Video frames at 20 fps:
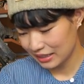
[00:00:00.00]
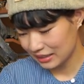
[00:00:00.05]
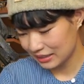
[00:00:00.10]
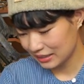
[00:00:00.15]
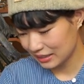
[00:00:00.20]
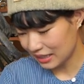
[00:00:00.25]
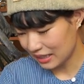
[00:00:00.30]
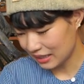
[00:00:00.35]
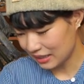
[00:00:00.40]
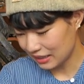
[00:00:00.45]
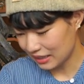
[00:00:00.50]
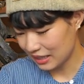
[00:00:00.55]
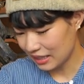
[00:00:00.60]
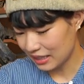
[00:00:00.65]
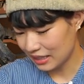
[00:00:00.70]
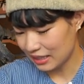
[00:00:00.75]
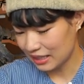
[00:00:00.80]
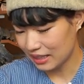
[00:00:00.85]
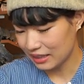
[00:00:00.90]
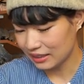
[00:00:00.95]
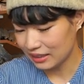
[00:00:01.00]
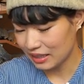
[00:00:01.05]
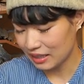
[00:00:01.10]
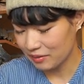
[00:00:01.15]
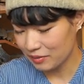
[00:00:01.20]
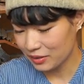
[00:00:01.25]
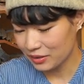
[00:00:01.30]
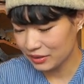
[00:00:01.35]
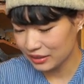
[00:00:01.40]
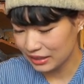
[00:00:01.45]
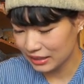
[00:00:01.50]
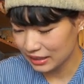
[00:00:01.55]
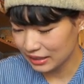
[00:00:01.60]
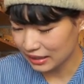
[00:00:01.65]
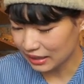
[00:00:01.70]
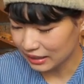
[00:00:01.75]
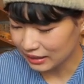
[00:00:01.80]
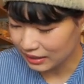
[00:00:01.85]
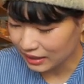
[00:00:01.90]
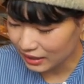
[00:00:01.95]
視点で選んでもい
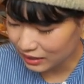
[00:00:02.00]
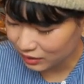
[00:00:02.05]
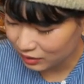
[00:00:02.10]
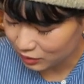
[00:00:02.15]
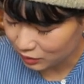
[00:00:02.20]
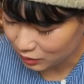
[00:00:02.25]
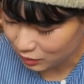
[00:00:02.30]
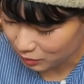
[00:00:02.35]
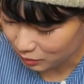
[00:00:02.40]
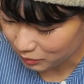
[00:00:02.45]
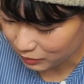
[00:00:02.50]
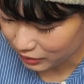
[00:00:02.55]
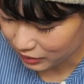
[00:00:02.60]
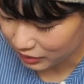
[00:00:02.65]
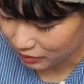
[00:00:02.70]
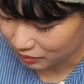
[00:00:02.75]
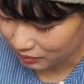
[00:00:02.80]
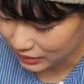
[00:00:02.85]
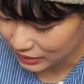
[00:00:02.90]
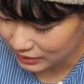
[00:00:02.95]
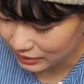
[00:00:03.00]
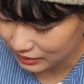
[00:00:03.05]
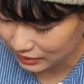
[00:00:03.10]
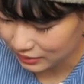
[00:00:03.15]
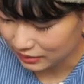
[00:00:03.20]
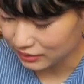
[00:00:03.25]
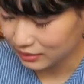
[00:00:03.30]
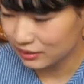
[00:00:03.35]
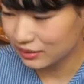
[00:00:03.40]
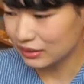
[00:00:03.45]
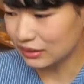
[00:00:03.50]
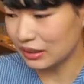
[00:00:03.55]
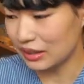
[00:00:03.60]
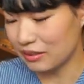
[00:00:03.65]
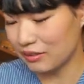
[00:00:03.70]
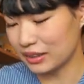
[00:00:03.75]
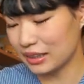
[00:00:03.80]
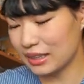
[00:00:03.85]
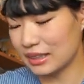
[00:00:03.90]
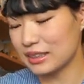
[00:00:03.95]
いかなと思いますこ
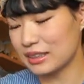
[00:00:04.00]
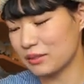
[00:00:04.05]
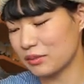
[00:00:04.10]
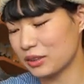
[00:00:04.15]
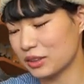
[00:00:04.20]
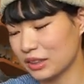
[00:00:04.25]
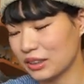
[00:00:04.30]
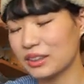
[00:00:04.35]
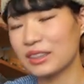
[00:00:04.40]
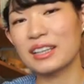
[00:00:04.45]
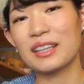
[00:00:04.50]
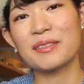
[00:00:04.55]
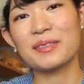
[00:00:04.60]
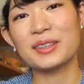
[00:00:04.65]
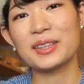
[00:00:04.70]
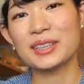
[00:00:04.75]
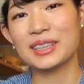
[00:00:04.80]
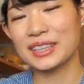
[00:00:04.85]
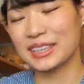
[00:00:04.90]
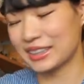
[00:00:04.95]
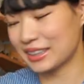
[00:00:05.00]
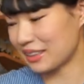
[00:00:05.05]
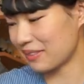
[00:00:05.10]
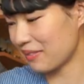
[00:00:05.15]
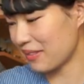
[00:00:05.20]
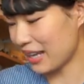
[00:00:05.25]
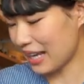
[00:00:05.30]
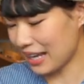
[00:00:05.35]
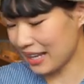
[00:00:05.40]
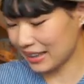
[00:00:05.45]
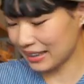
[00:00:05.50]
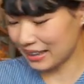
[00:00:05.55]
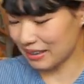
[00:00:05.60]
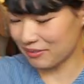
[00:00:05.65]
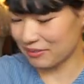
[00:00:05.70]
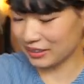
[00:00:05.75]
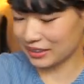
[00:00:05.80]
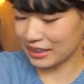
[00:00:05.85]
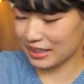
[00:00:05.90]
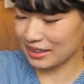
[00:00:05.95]
れ私もとってもおすすめ
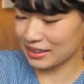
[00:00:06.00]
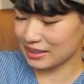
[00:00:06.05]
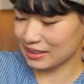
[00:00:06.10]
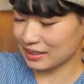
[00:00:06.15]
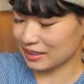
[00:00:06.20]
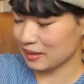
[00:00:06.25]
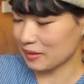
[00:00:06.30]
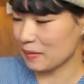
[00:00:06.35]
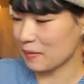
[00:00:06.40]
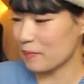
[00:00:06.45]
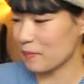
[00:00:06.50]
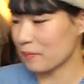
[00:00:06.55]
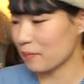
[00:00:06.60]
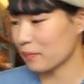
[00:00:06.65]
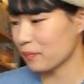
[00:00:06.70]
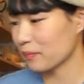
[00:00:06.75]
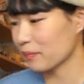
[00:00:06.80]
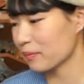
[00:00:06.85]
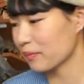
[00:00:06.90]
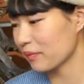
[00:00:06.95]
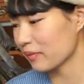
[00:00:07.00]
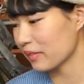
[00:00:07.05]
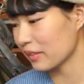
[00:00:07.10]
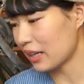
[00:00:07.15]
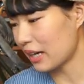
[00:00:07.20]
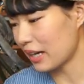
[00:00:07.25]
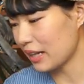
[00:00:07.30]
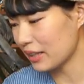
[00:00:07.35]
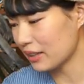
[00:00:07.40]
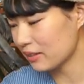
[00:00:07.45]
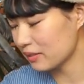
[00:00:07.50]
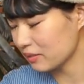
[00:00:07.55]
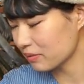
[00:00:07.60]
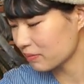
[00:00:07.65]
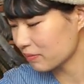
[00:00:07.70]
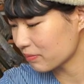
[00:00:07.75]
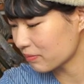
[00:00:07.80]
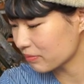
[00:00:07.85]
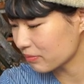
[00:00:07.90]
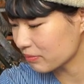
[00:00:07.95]
アイテムですはい
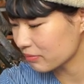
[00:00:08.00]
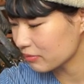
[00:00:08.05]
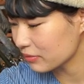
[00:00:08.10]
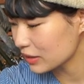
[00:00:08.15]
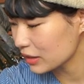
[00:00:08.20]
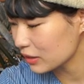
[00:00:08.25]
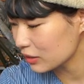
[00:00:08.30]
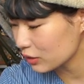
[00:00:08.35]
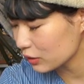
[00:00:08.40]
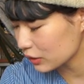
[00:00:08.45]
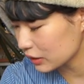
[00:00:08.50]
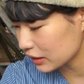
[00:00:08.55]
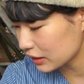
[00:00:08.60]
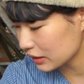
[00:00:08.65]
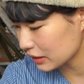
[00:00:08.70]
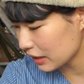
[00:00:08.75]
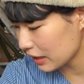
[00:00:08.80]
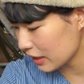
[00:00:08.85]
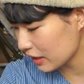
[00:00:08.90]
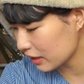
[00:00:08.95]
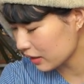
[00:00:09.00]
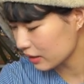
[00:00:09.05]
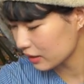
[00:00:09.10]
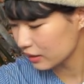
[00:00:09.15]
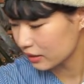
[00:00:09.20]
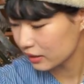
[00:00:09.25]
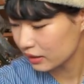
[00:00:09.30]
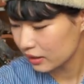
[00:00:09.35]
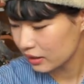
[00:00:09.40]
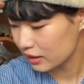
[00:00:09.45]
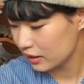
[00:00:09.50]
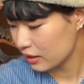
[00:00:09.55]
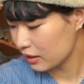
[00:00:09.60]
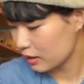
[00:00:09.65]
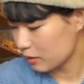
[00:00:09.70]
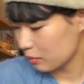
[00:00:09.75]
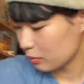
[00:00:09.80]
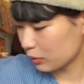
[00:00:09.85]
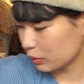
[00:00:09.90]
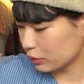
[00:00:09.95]
そして
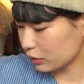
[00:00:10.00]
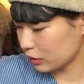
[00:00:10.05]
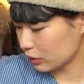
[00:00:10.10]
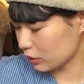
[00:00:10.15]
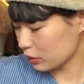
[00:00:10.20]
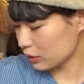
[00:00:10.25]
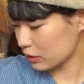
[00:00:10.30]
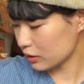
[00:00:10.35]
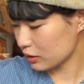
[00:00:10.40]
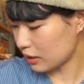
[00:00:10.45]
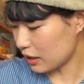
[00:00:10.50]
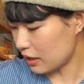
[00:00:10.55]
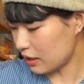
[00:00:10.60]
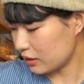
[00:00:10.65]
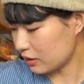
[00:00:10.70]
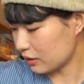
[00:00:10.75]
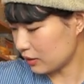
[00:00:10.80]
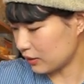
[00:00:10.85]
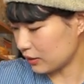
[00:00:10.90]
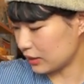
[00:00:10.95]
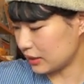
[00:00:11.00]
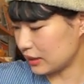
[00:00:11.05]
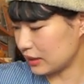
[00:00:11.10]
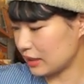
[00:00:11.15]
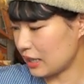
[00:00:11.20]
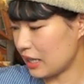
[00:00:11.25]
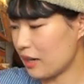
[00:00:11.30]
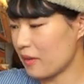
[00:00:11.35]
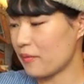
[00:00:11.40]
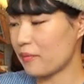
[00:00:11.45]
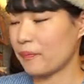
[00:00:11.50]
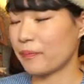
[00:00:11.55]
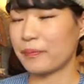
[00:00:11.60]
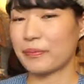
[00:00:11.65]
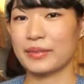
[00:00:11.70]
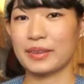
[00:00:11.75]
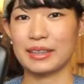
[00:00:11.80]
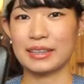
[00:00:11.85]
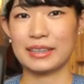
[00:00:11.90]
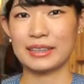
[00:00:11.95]
もう一つがこちら
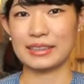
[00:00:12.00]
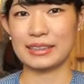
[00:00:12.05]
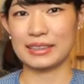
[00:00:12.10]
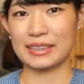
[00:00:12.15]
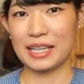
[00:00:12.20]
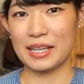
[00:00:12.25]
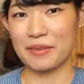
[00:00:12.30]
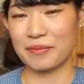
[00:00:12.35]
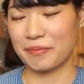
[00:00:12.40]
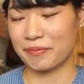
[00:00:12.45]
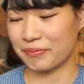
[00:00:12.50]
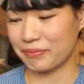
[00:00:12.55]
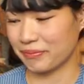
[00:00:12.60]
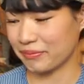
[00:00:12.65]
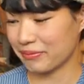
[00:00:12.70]
じゃん